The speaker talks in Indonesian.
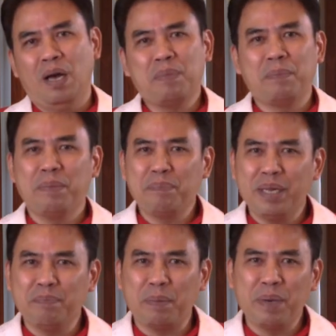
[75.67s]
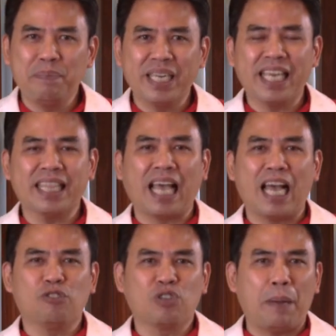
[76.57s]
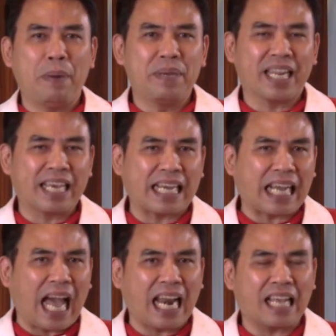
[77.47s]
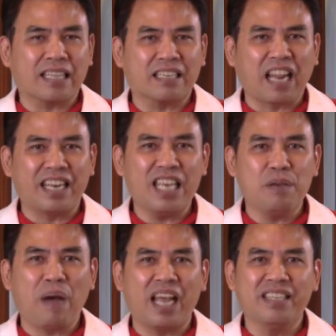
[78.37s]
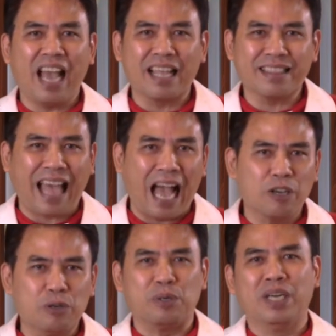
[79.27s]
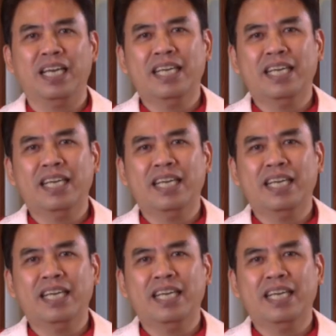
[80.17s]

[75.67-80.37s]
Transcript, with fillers: Pemimpin-pemimpin kita juga memiliki karakter dan iman yang tangguh,